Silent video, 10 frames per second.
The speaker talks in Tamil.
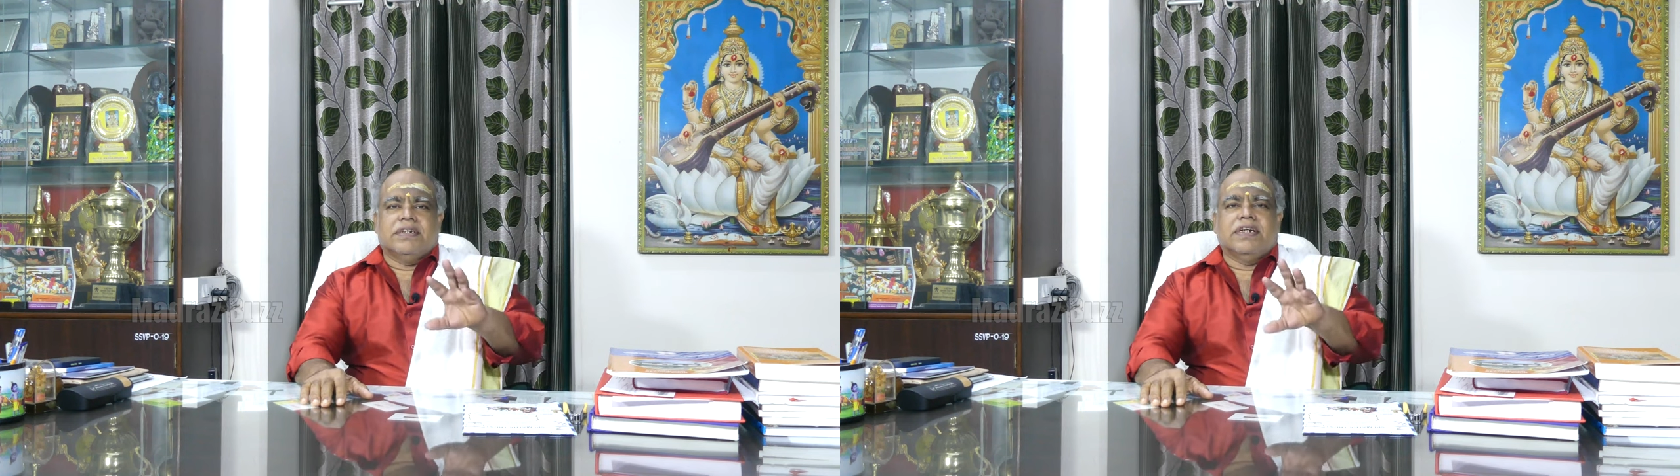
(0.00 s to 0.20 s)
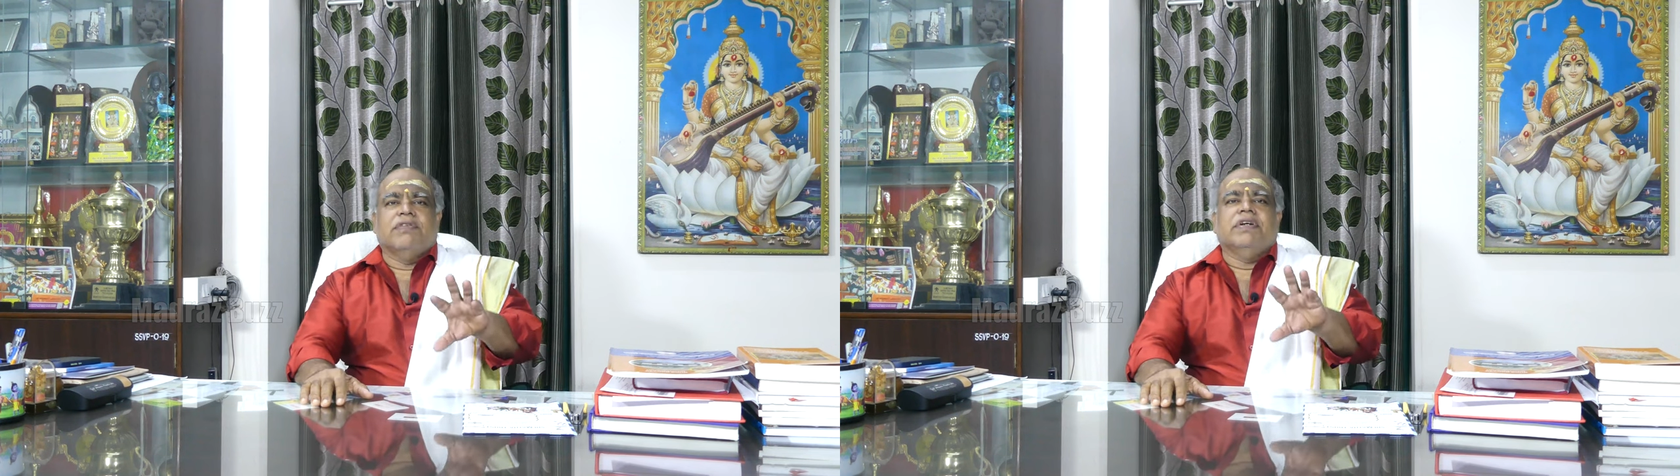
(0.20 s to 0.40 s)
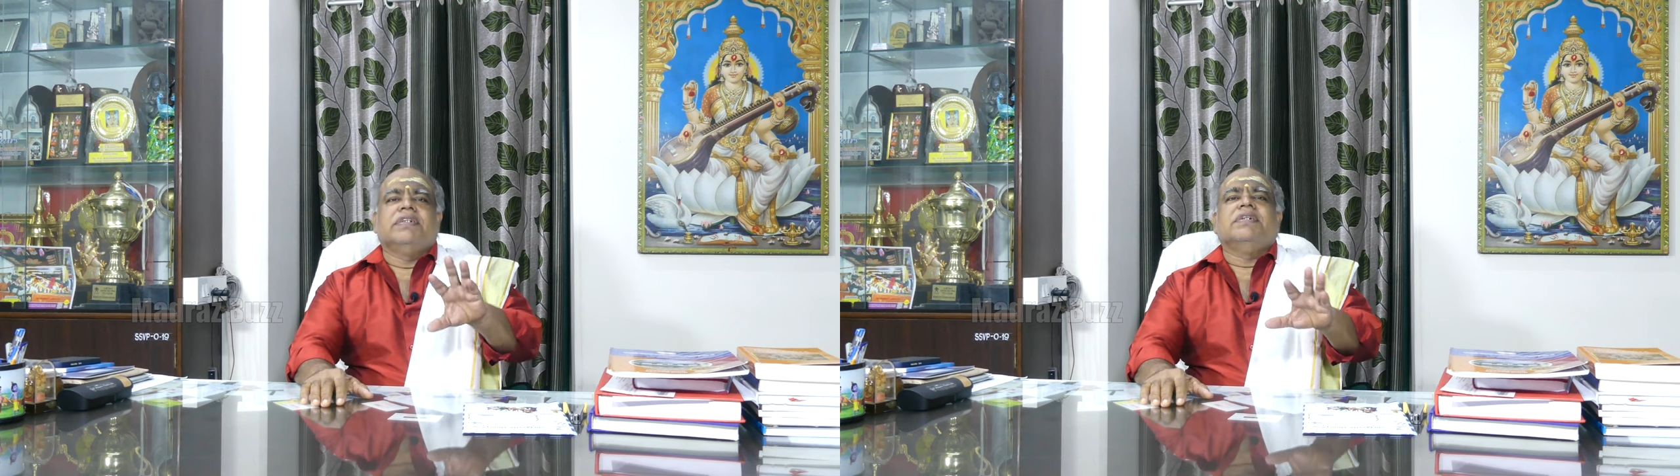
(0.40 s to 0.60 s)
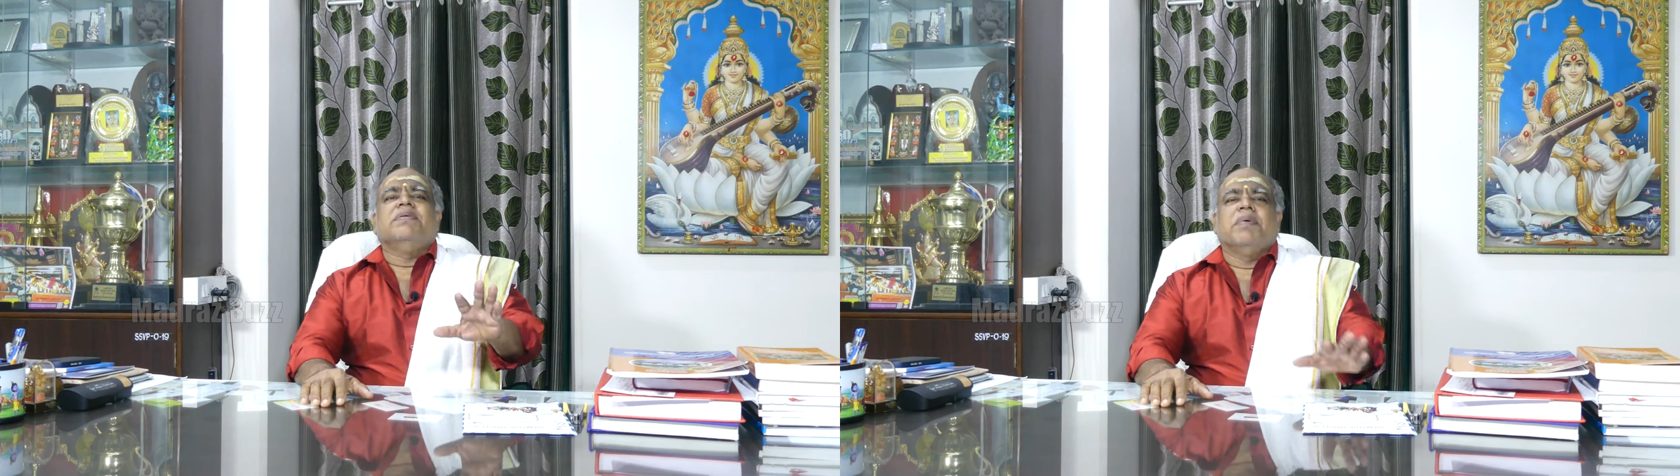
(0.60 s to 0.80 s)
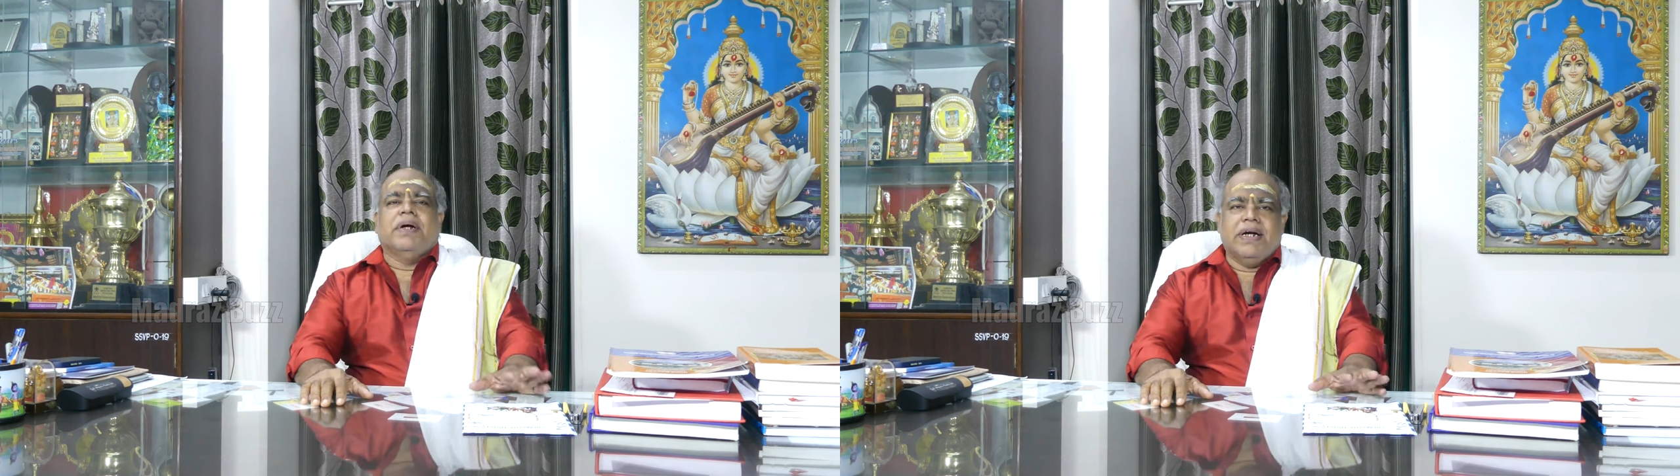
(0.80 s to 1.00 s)
சர்வீஸ்
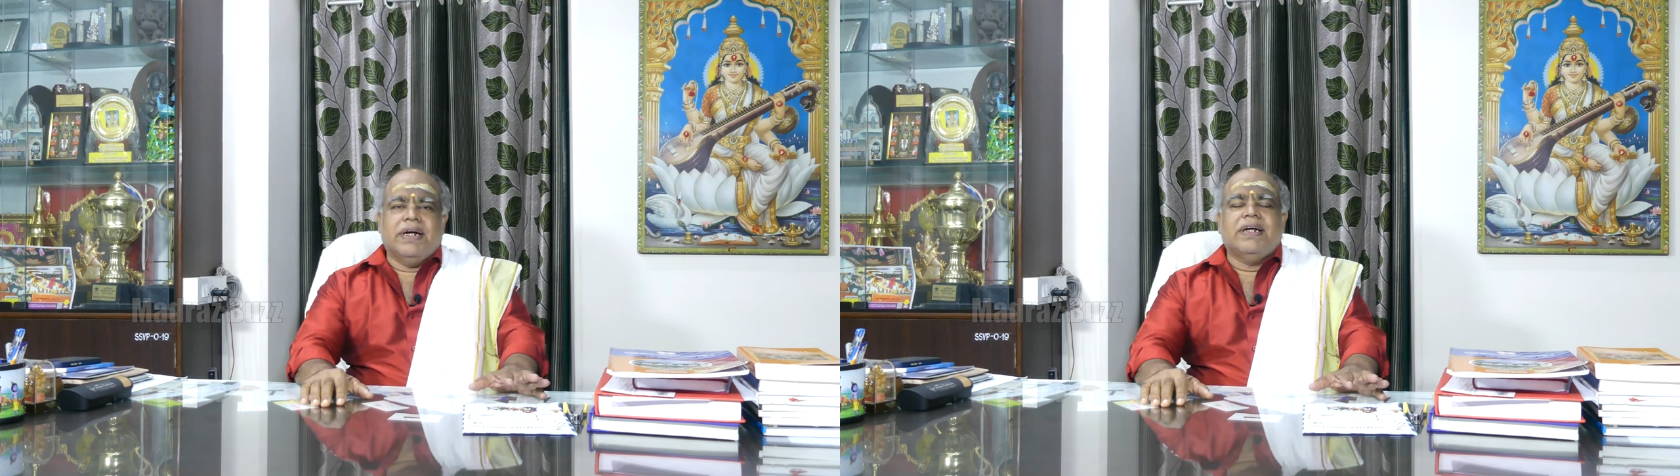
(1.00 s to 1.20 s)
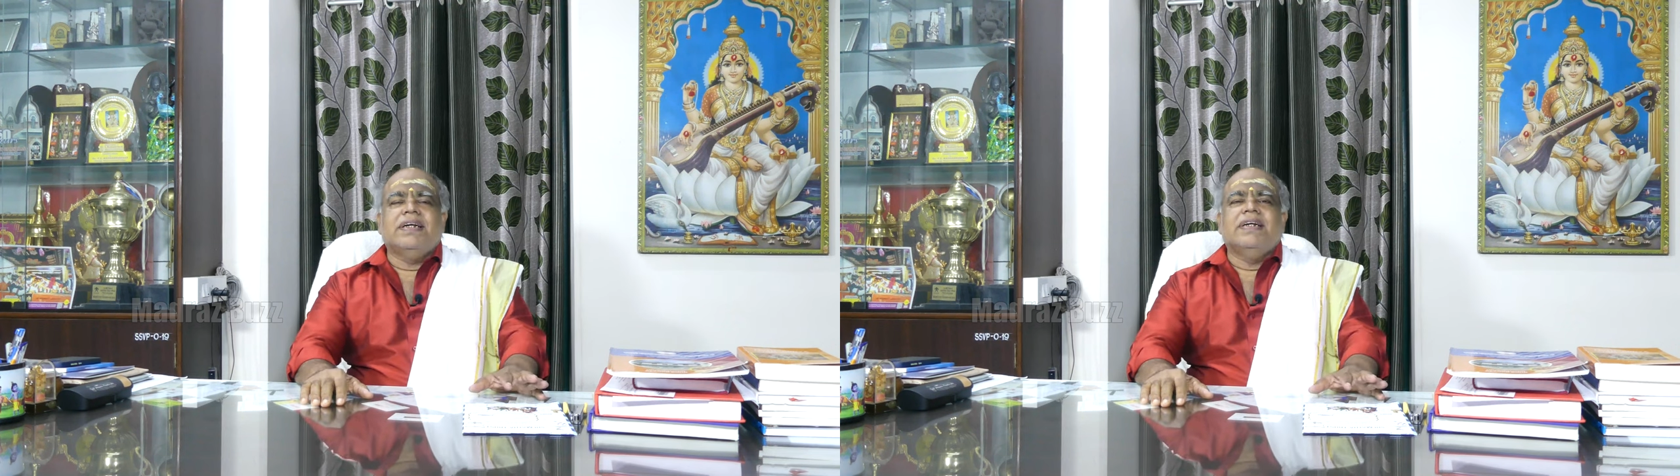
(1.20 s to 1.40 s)
பண்ணிட்டு